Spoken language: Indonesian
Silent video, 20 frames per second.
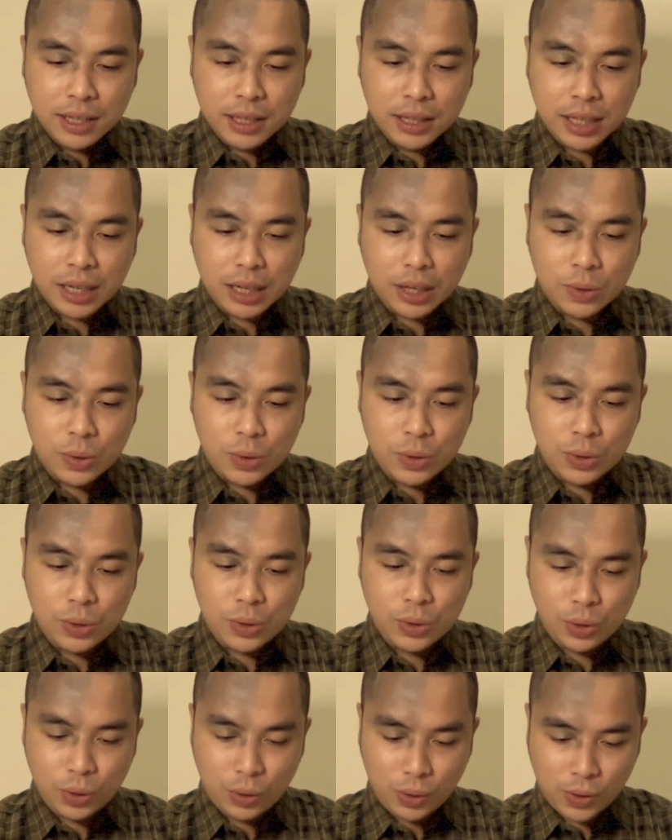
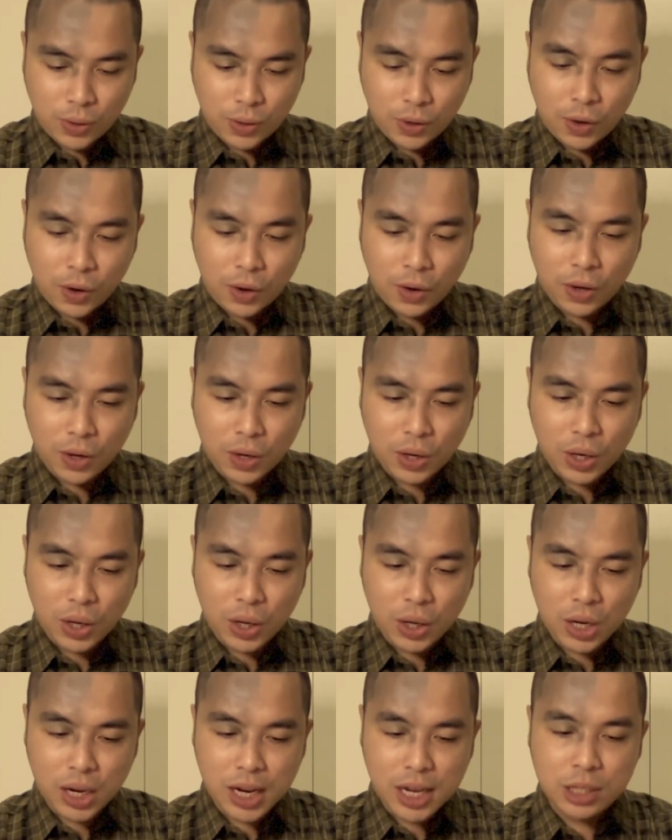Terus kok
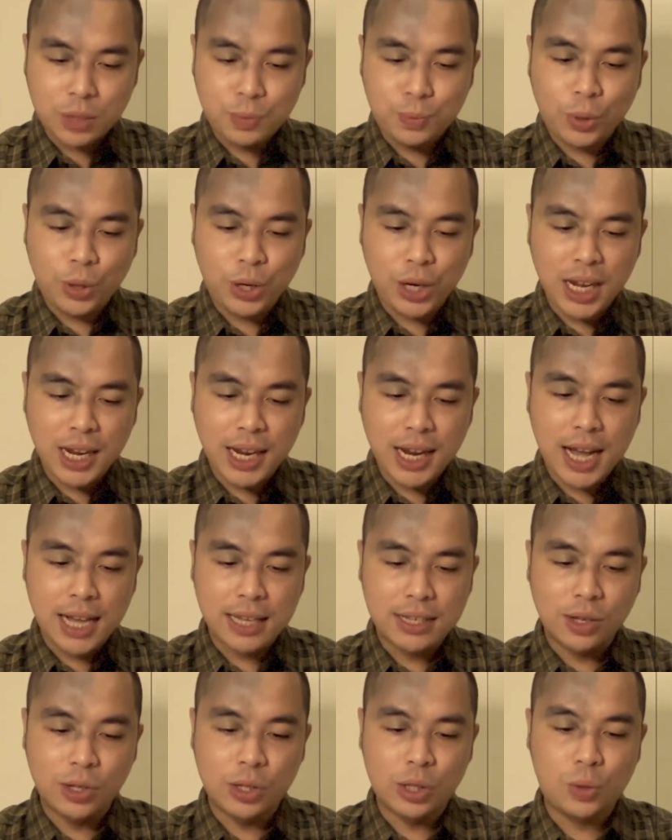responnya nggak
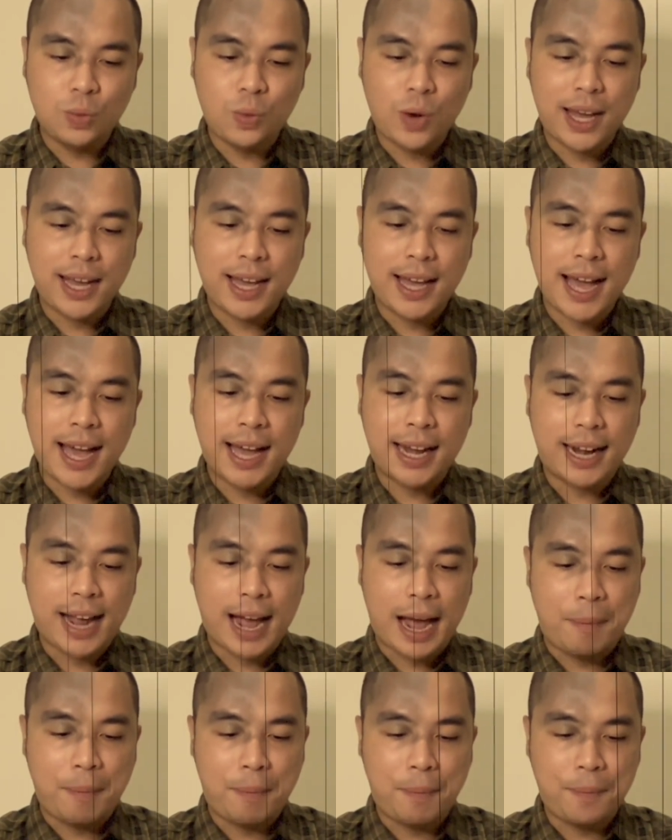sesuai
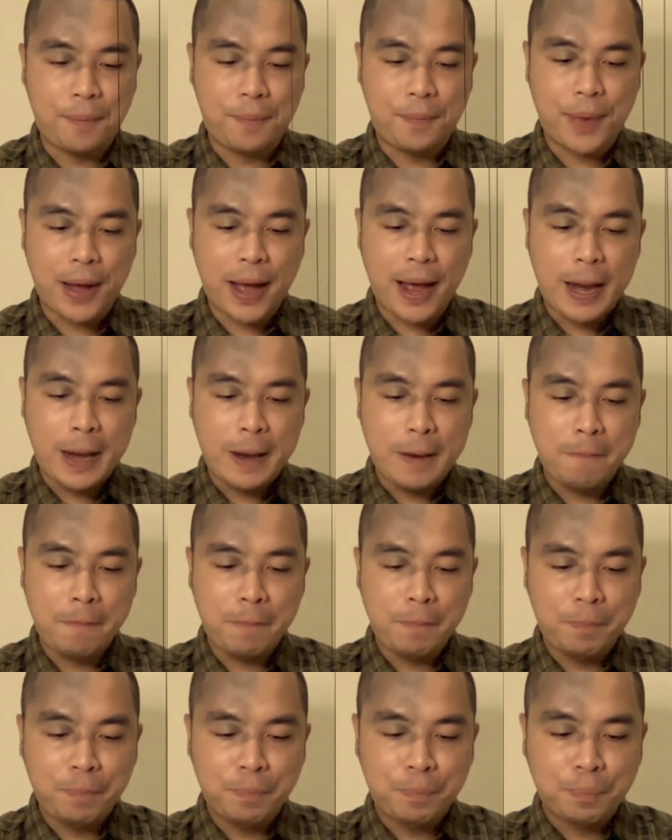harapan?
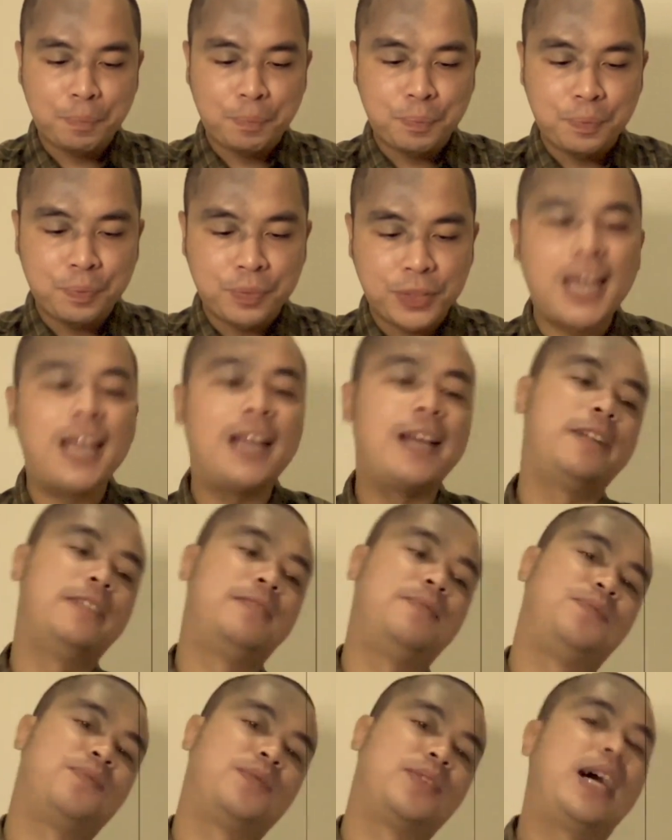Ah,
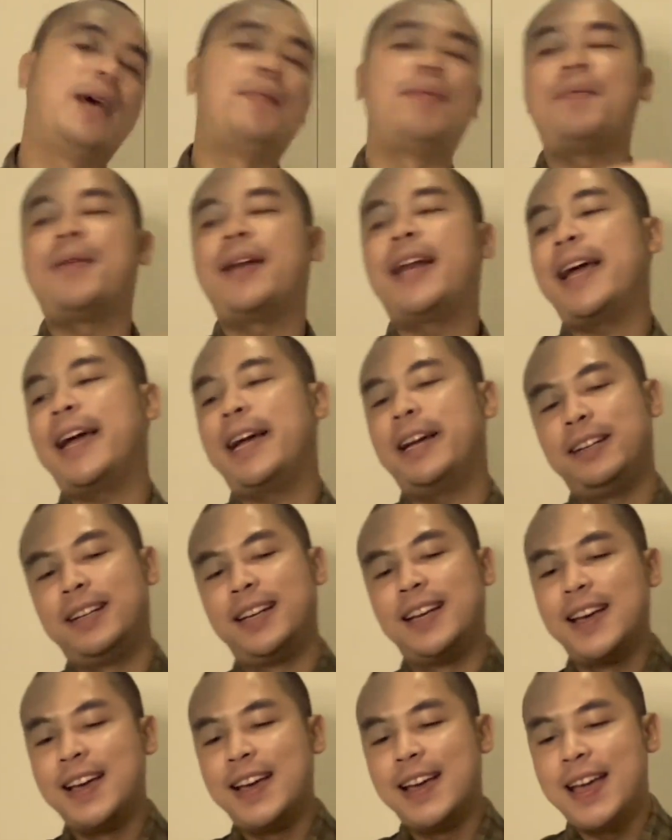nggak apa-apa deh
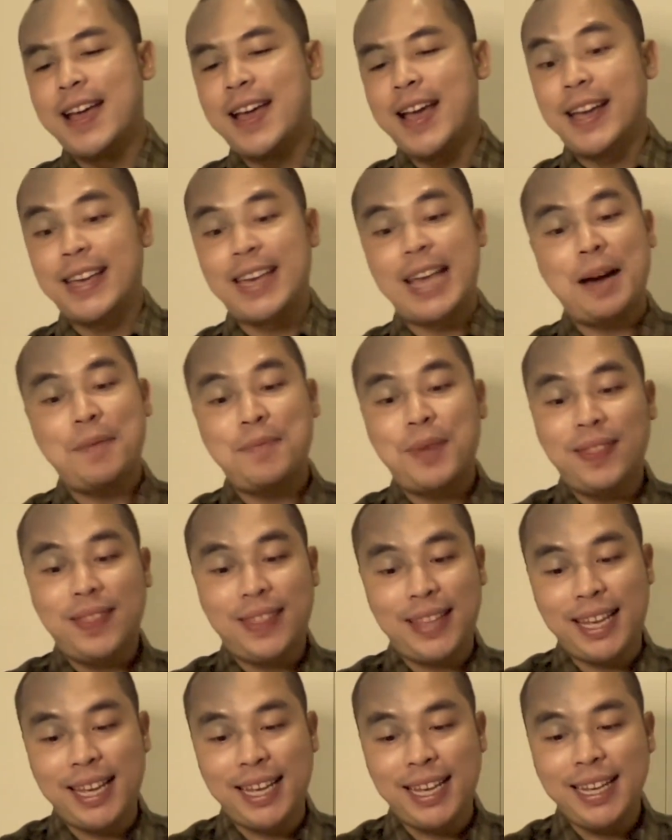yang
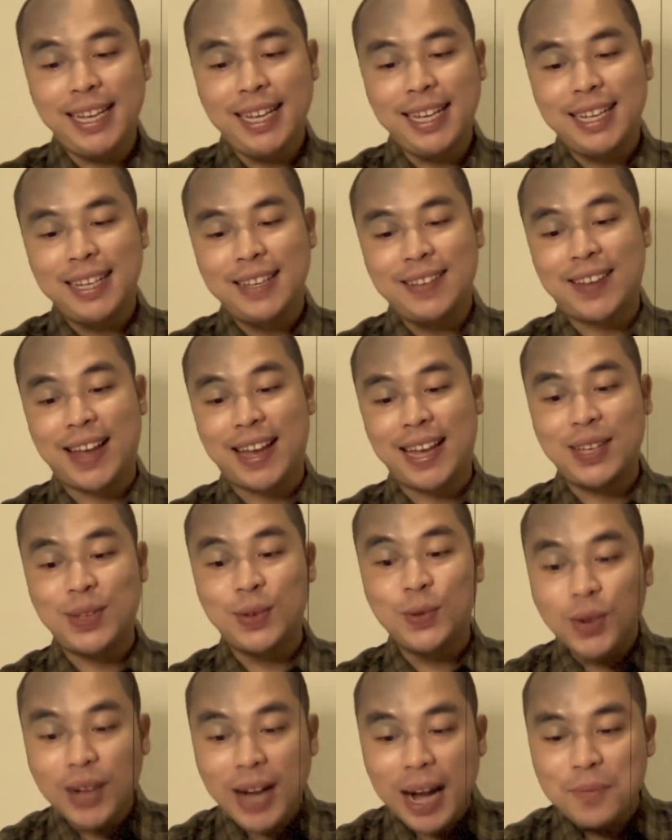penting saya
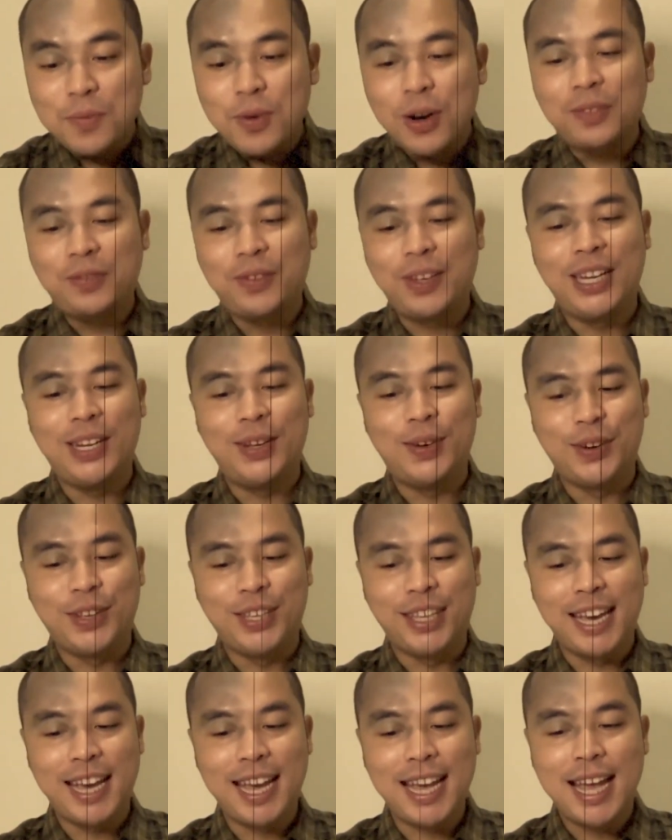suka buat
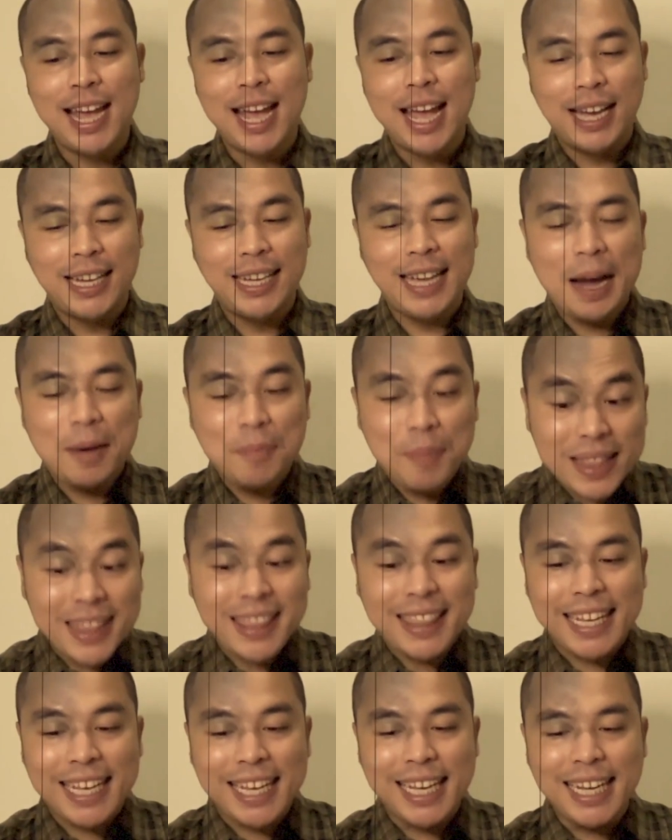videonya. Yang
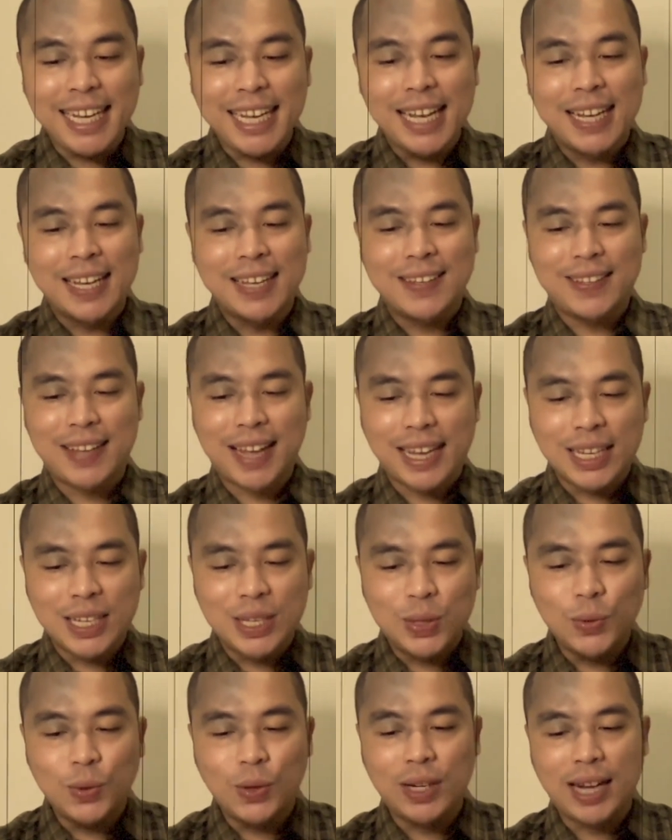penting saya
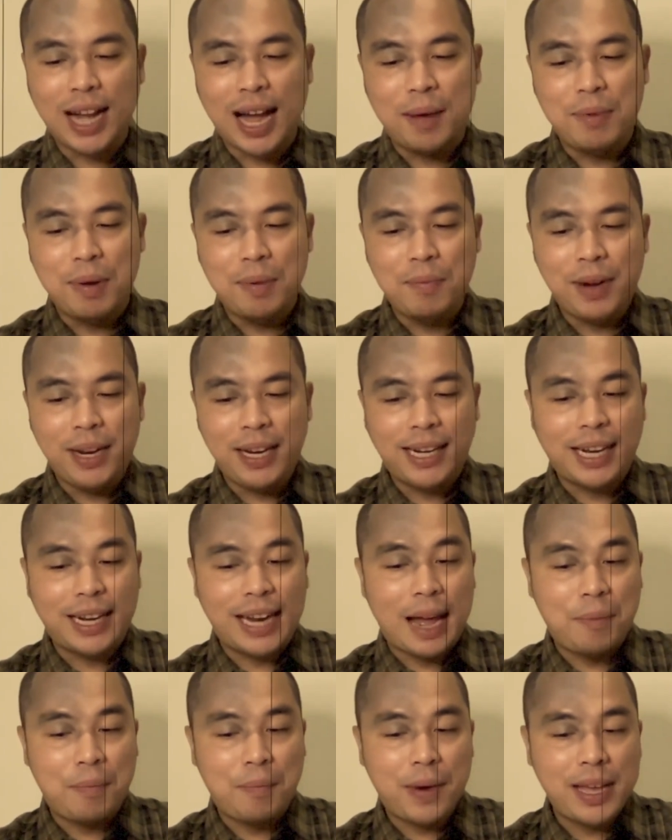suka memberikan
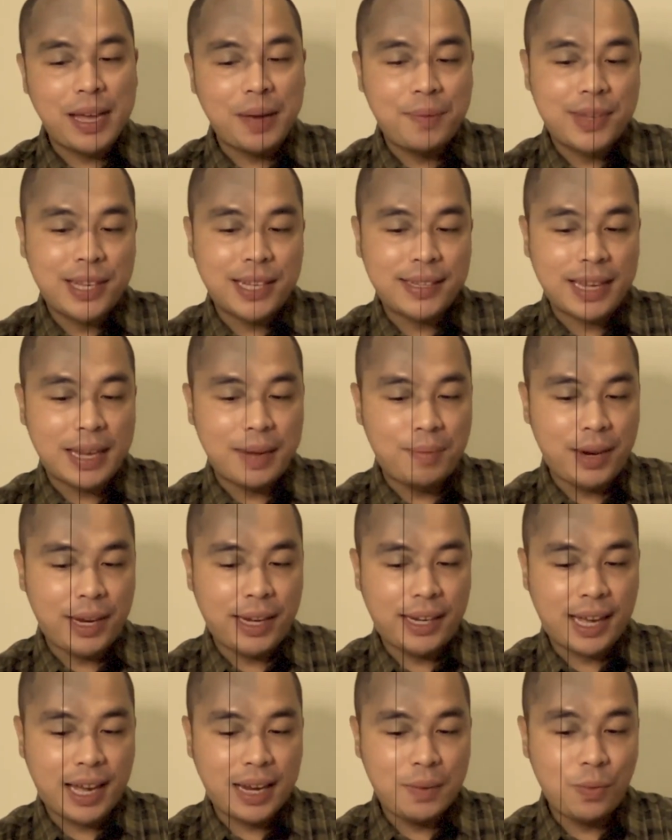apa yang bisa saya
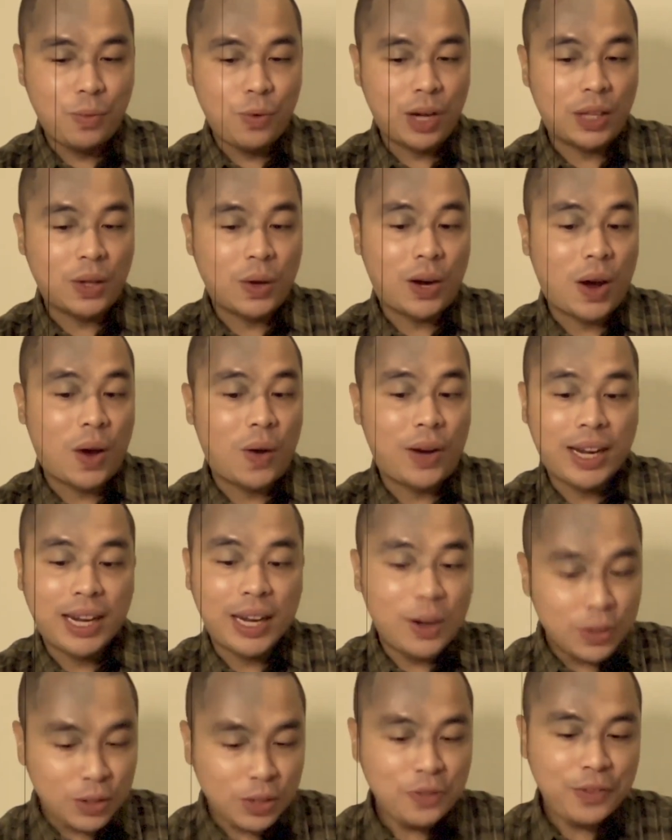berikan buat orang-orang
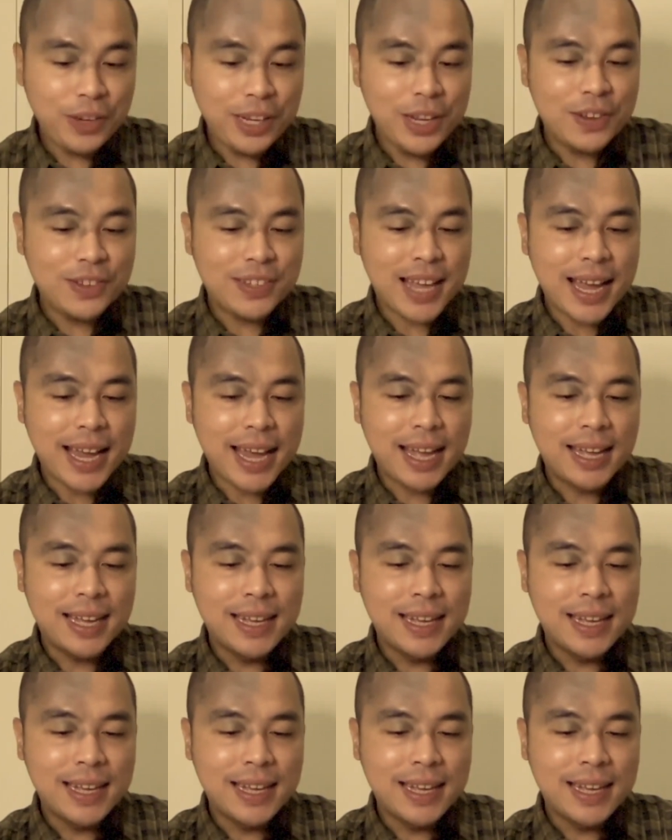yang nonton video saya.